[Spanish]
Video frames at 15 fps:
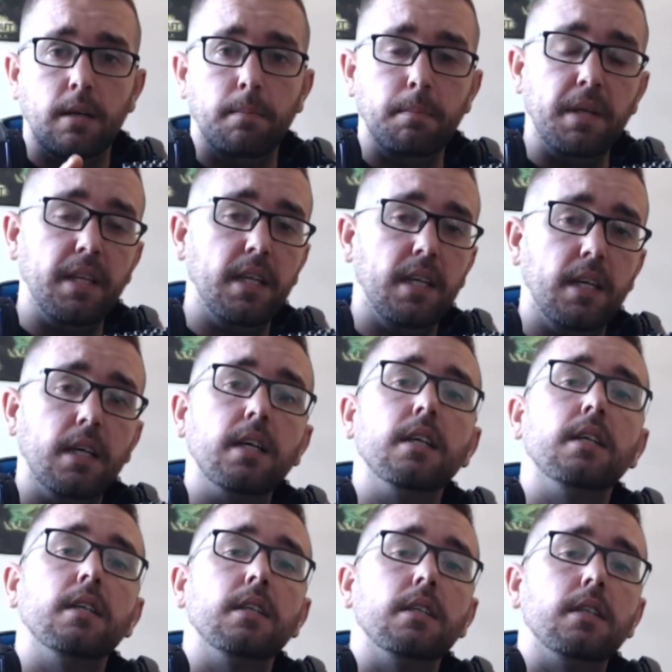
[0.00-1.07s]
mide
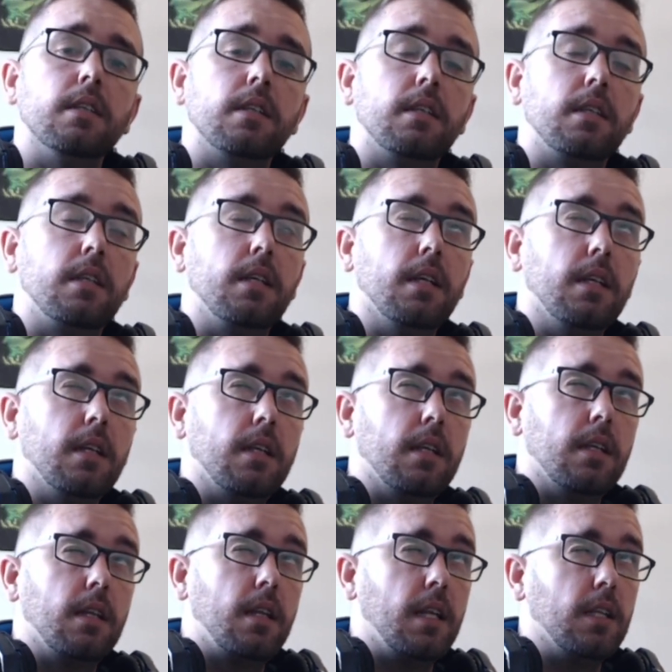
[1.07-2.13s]

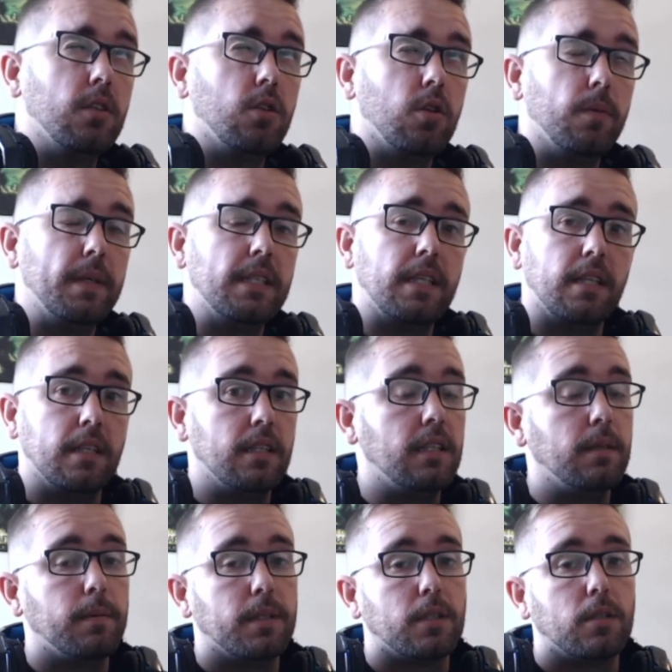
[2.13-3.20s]
100, 190
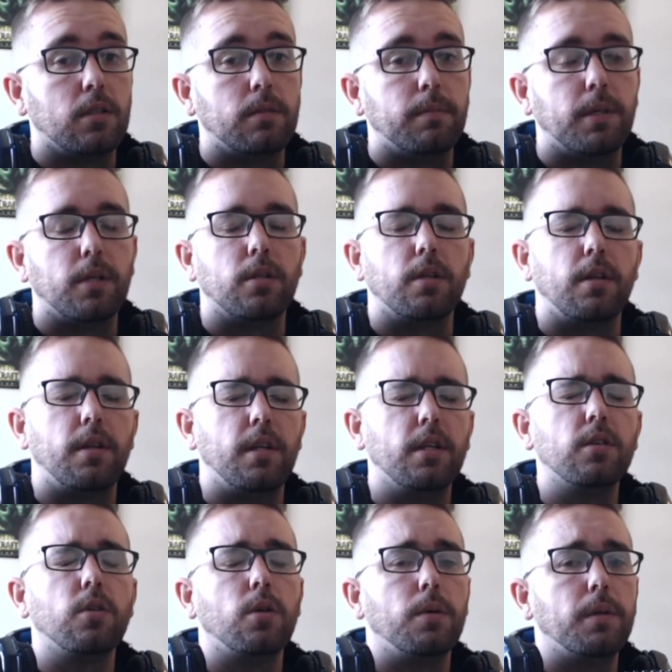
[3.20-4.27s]
centímetros, perdón,
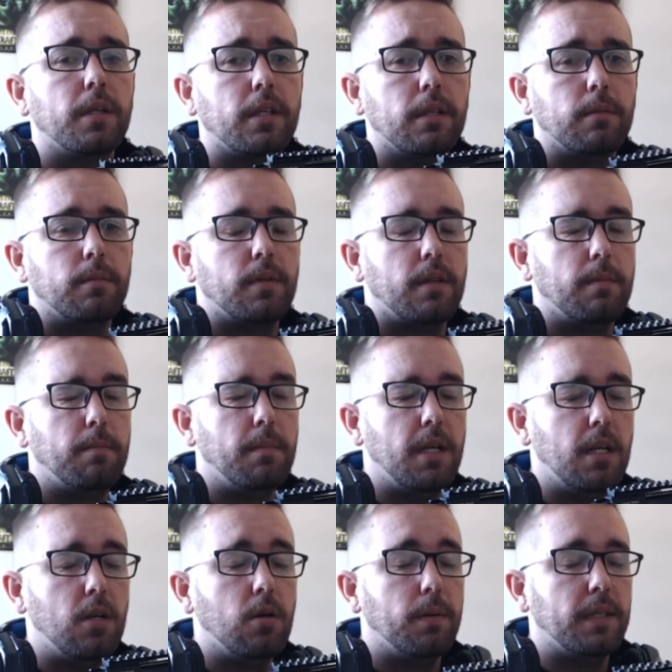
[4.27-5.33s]
109,
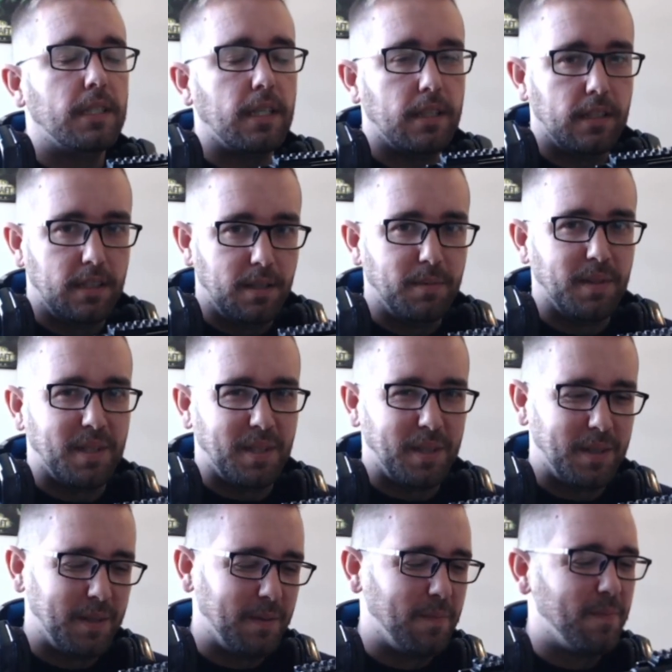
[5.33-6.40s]
1090 centímetros.
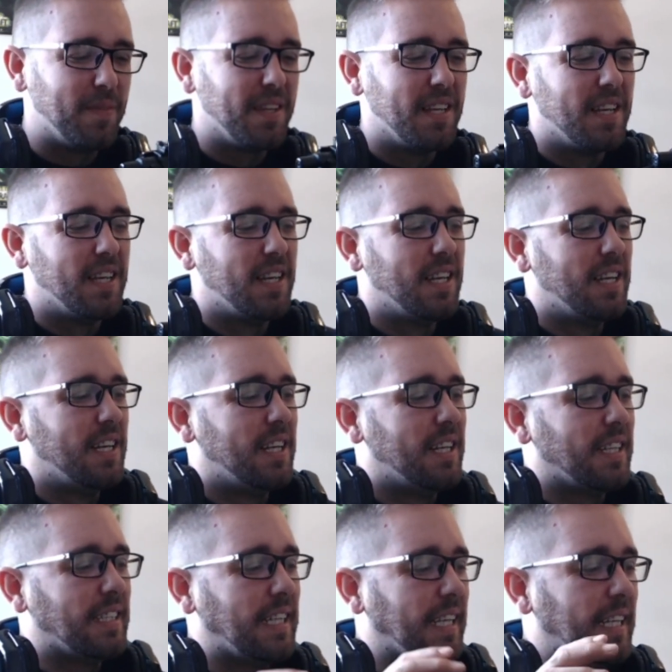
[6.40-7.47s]

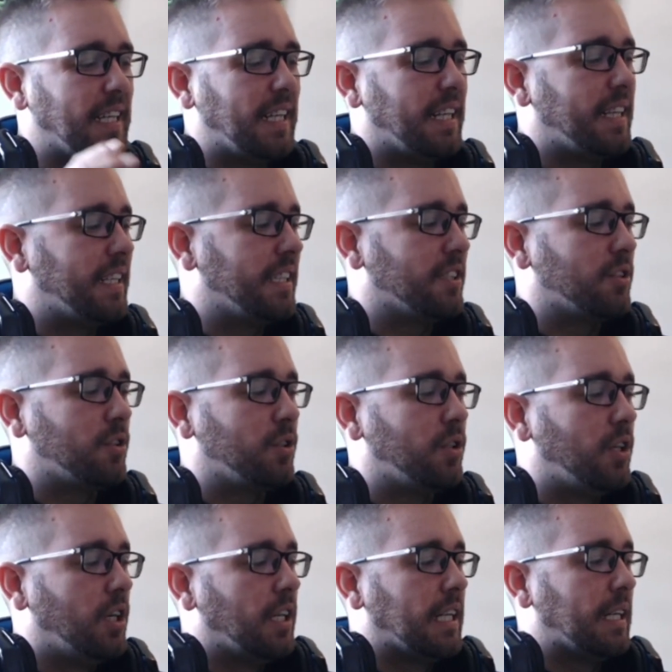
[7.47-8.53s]
¿Qué quiere decir esto?
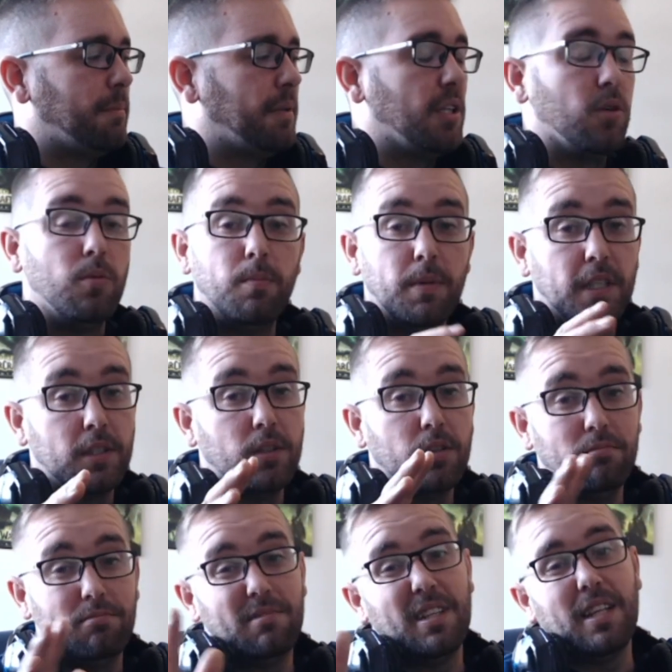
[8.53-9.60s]
Que mide un metro
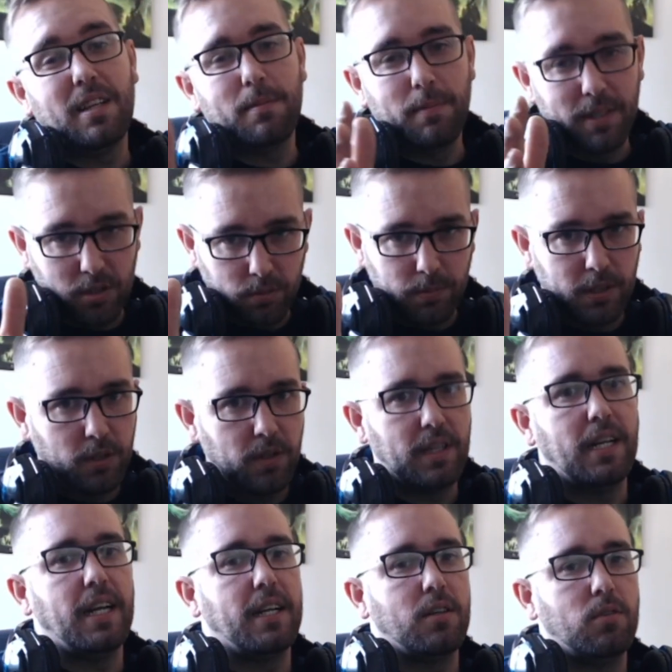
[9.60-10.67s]
10 más o menos
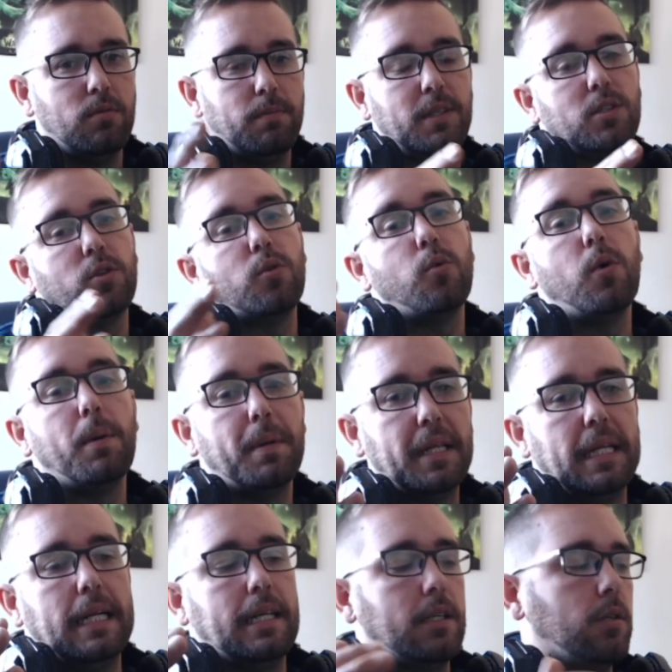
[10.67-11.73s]
de largo, un metro 9
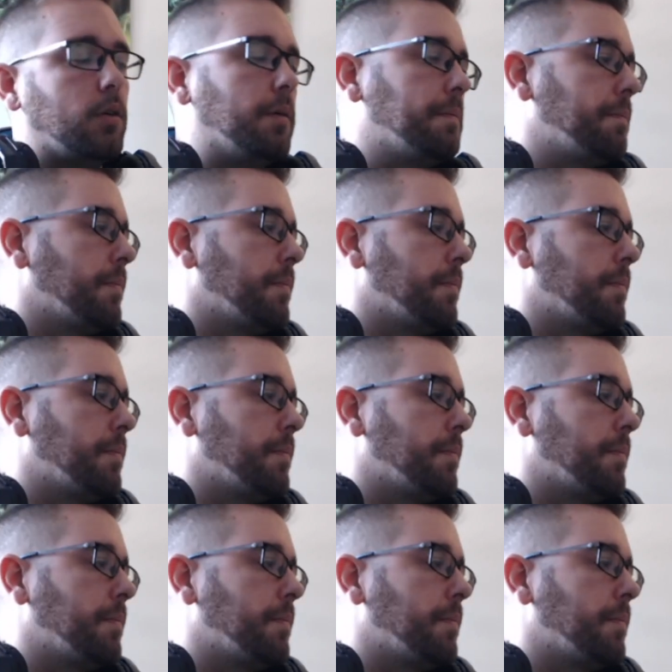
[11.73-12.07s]
de largo.